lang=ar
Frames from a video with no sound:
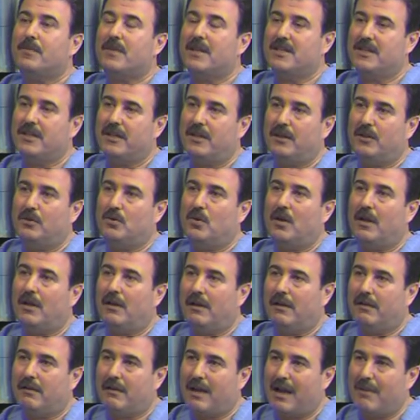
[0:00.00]
يصير عنده
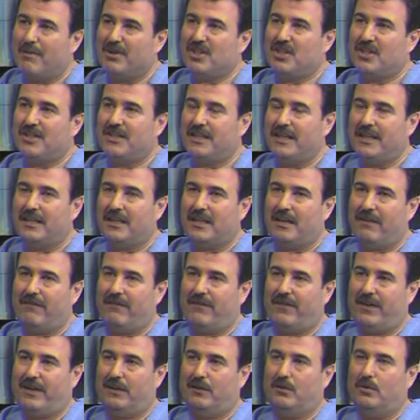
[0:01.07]
آه، رغبه جنسيه
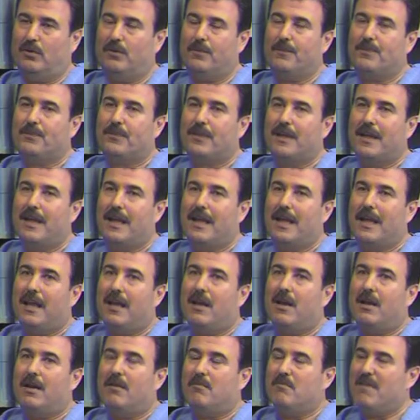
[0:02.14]
تخف عنده اها
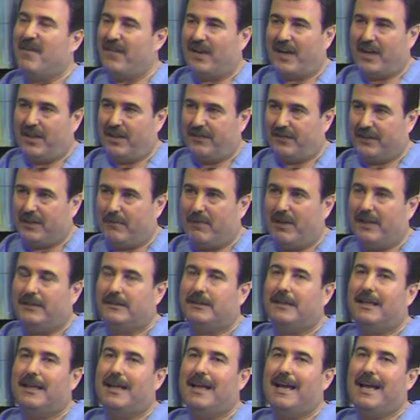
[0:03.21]
ما في قذف طبعا
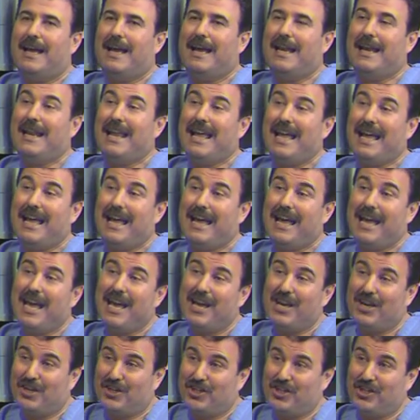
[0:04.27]
هلا
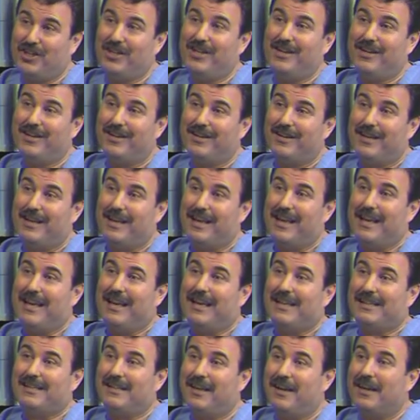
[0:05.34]
اخر شيء
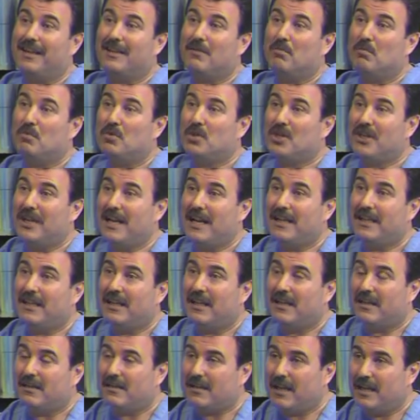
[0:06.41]
صارت مشكله
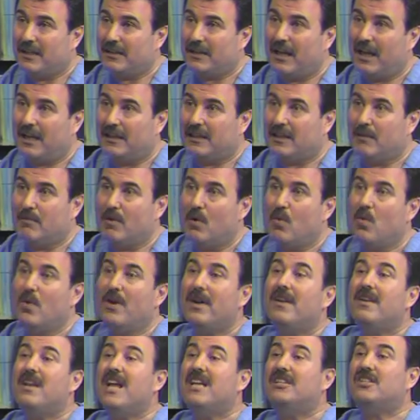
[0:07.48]
السيطره على
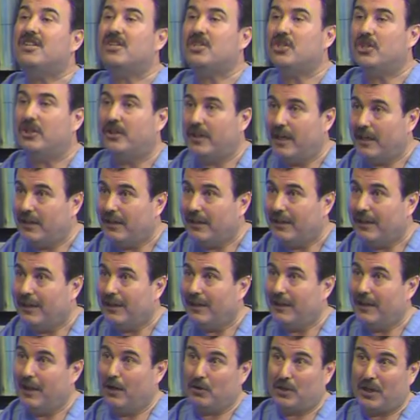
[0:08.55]
التبول نادره جدا
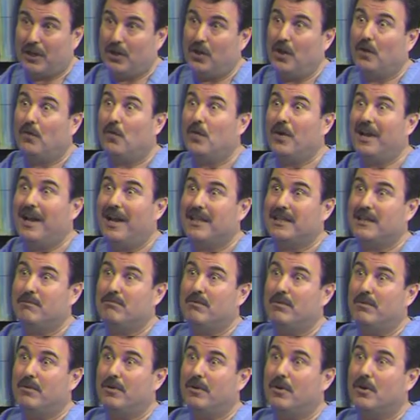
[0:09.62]
لانه صار يعرف وين العصب
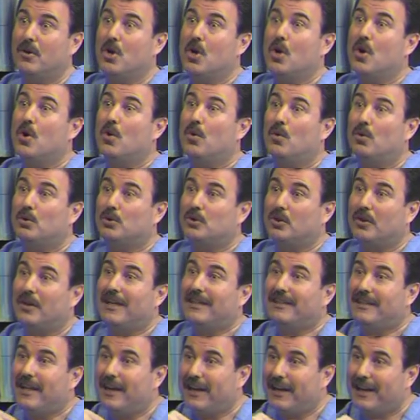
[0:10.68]
بمر
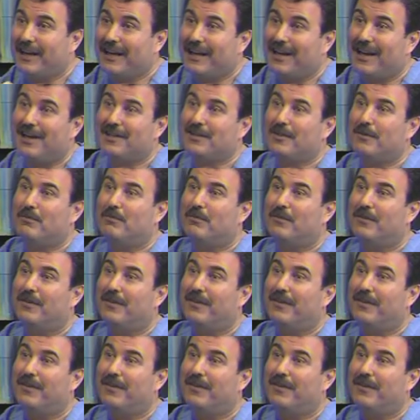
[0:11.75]
وصرنا نترك العصب